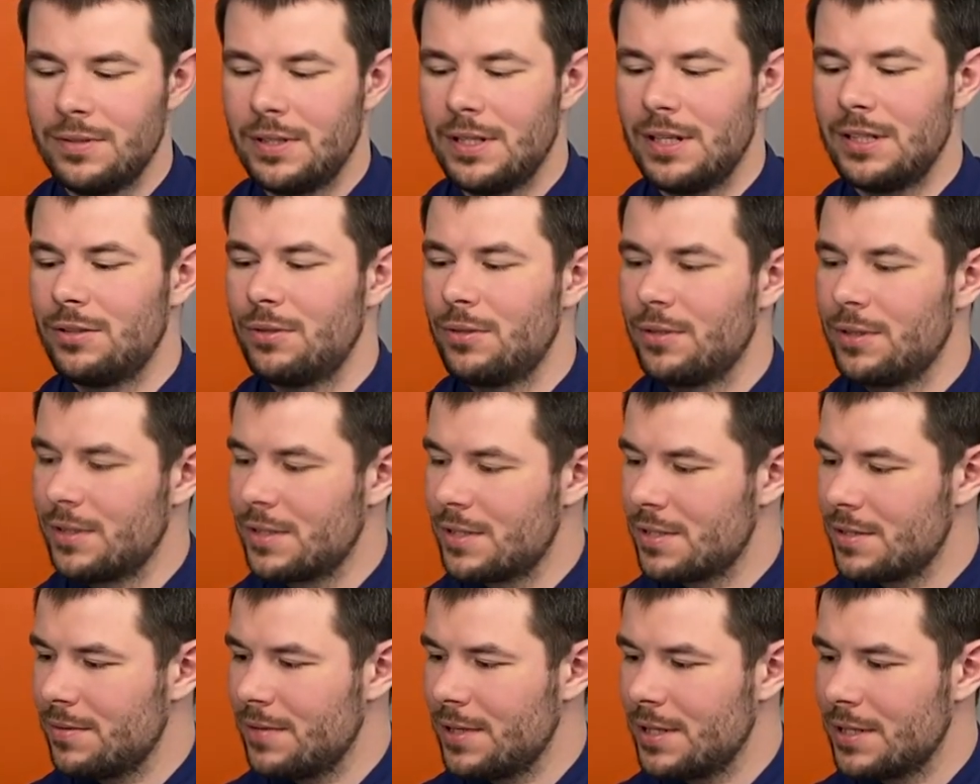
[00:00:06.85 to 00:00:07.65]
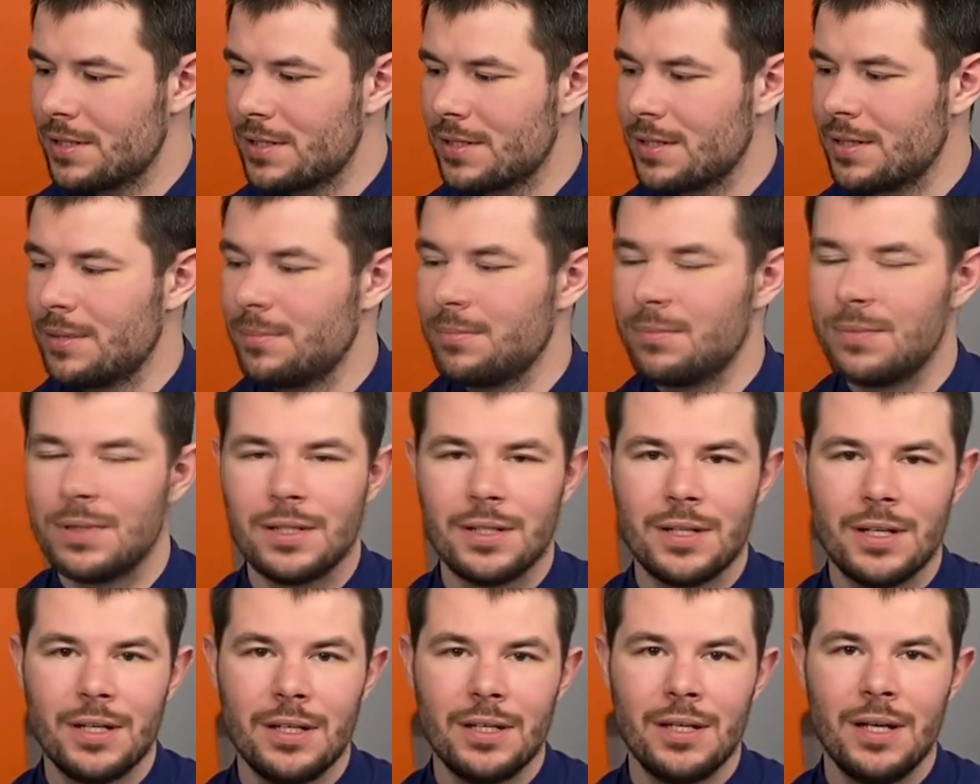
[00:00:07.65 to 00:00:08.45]
которое называется
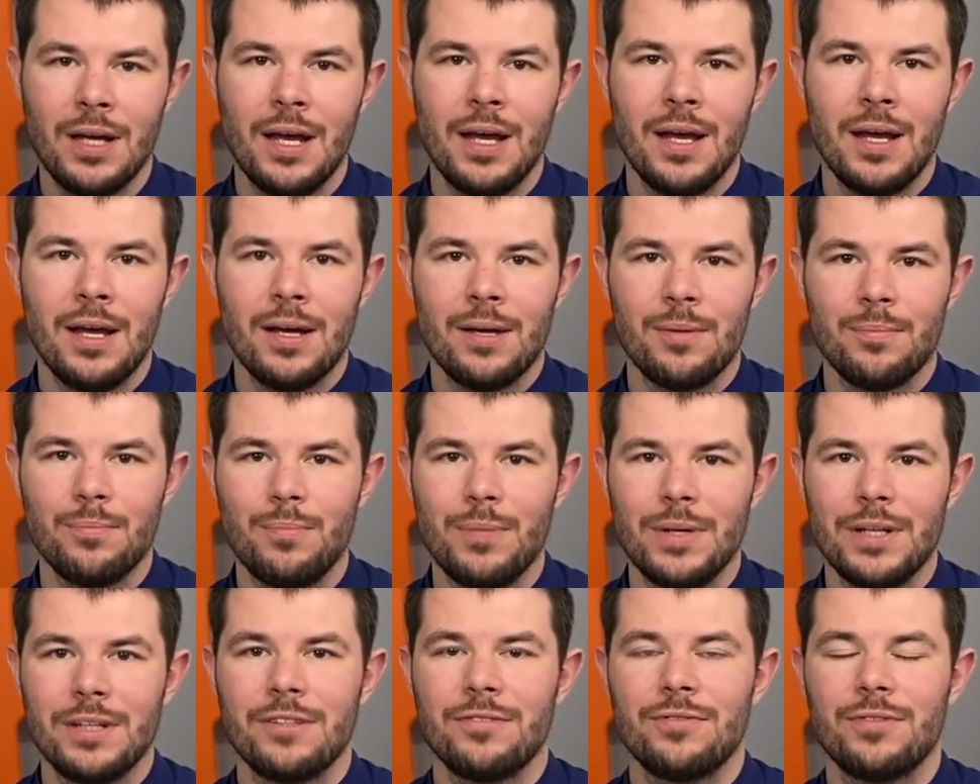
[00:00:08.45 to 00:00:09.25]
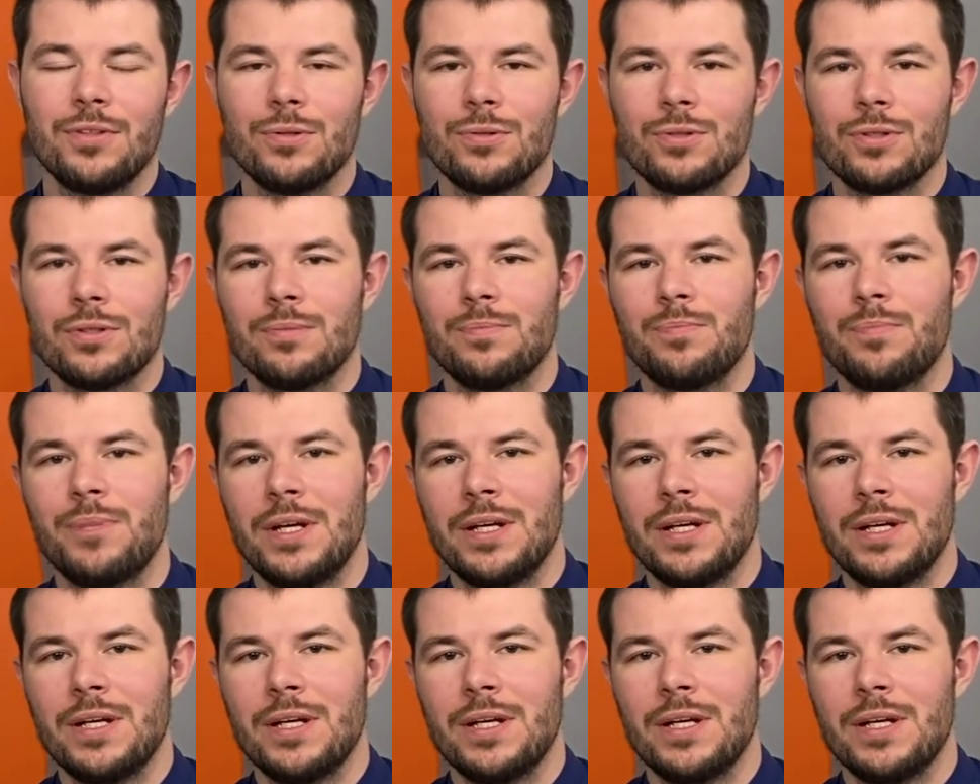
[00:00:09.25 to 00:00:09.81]
Mindray Benefusion